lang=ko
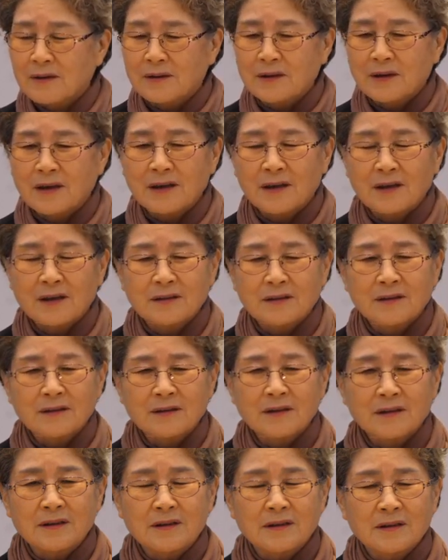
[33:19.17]
야, 저
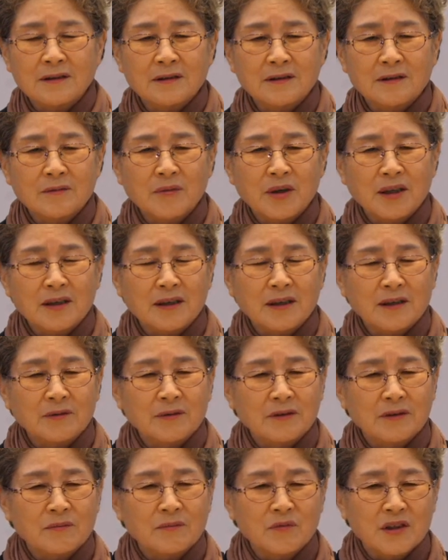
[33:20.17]
일을 저리 많이 하고
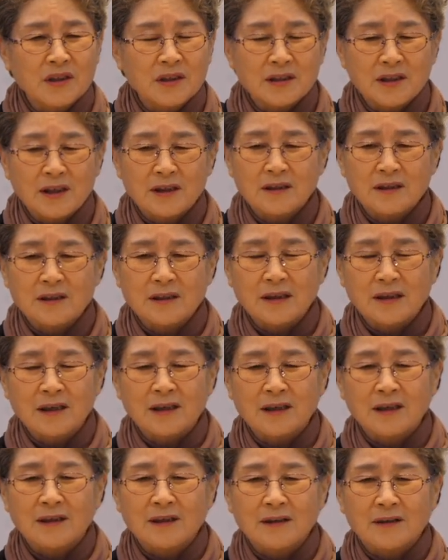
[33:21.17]
힘들지
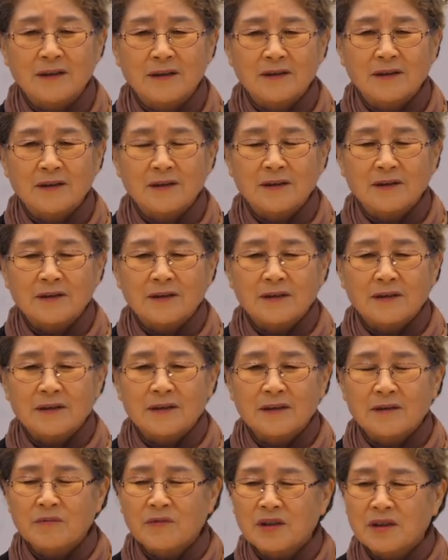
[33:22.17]
않을까?
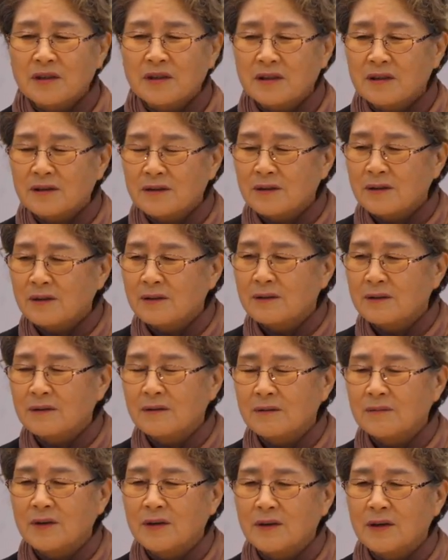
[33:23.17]
힘드시죠?
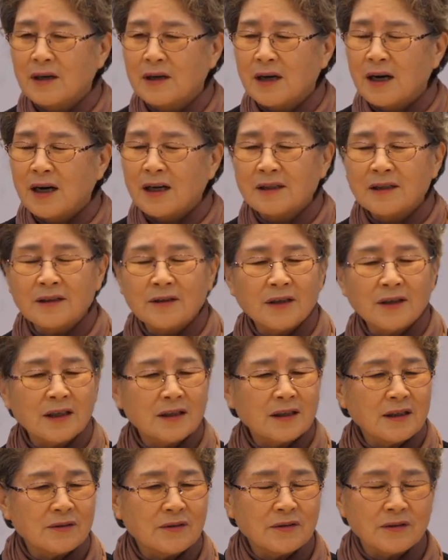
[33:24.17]
그럼. 아니요,
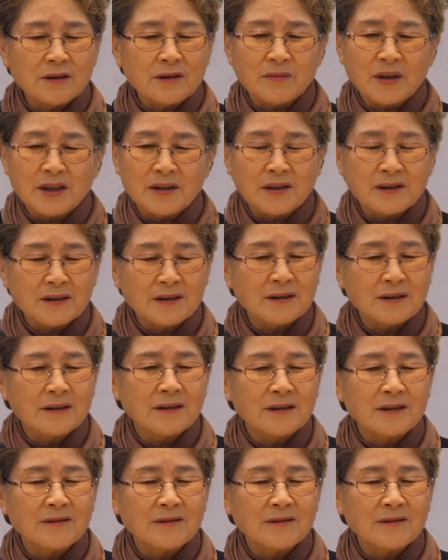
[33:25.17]
하나도 힘 안 들어요.